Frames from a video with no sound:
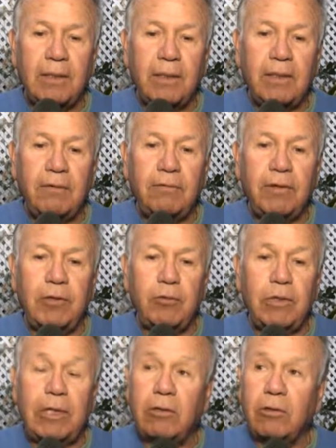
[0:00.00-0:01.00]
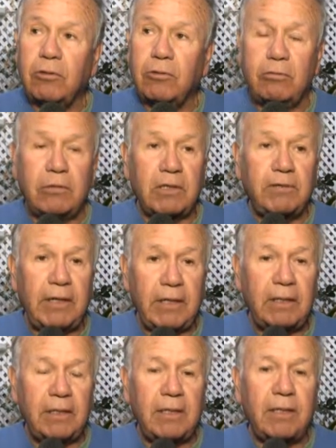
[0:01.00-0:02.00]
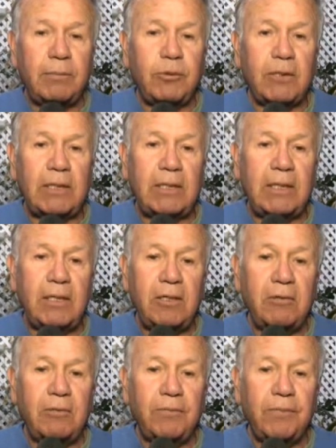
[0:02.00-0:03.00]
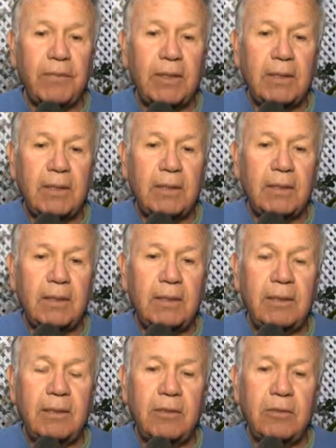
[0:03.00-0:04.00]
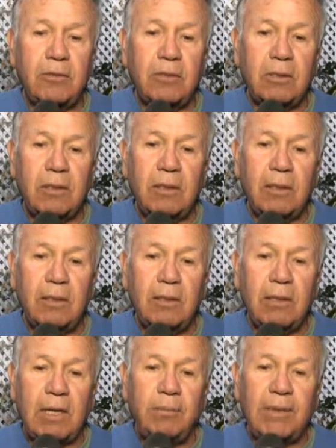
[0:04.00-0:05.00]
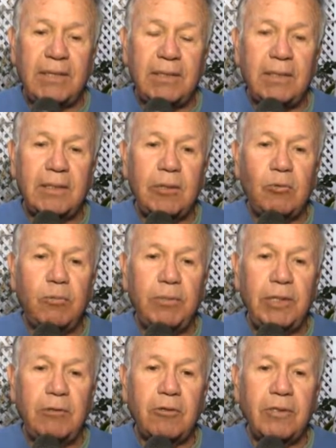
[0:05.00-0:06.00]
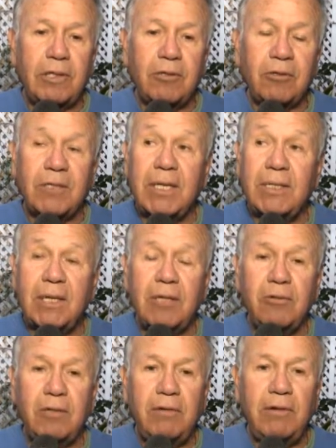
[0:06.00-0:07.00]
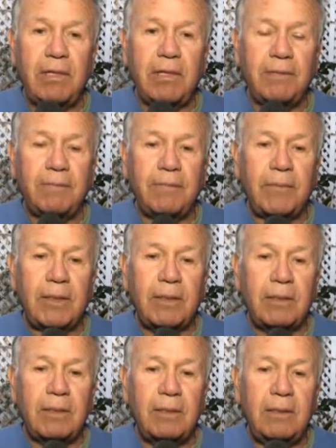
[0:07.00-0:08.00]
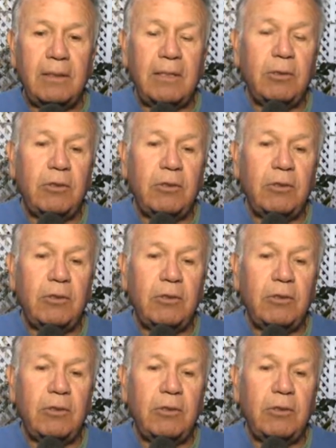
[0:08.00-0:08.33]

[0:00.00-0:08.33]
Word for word: que fue un ícono, un referente del deporte iquiqueño, este señor eh, al parecer está cumpliendo 106 años de vida y qué